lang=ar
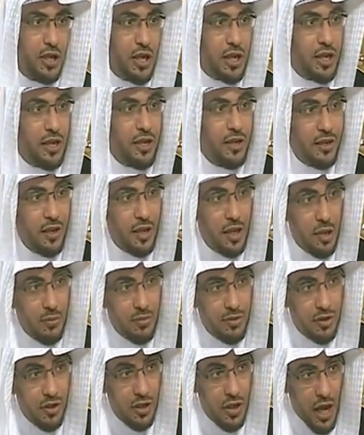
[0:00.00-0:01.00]
لكن
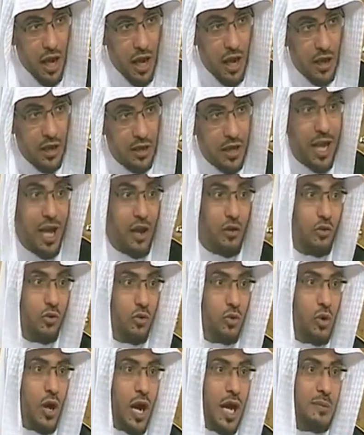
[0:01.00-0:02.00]
الابتلاء لا
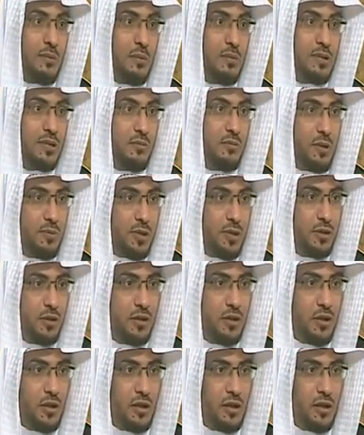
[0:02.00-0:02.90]
يكون غالبا بسبب